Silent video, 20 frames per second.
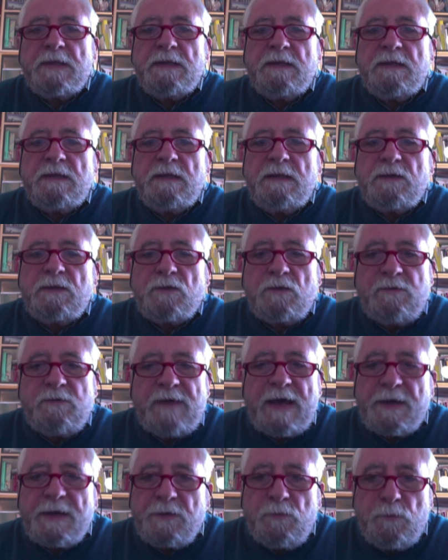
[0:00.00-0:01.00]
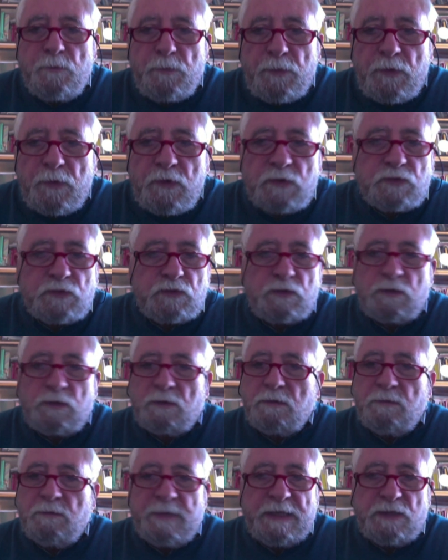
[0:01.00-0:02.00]
di trovare un posto,
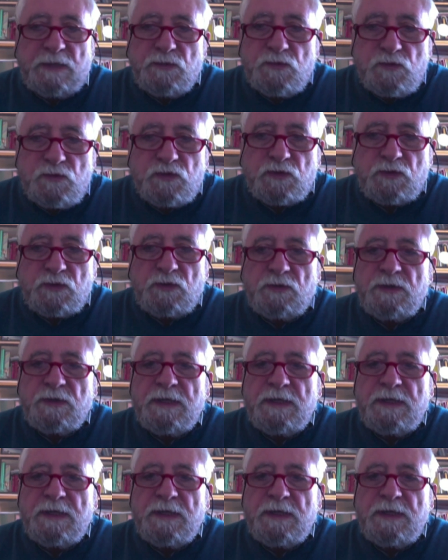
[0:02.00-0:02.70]
come è giusto,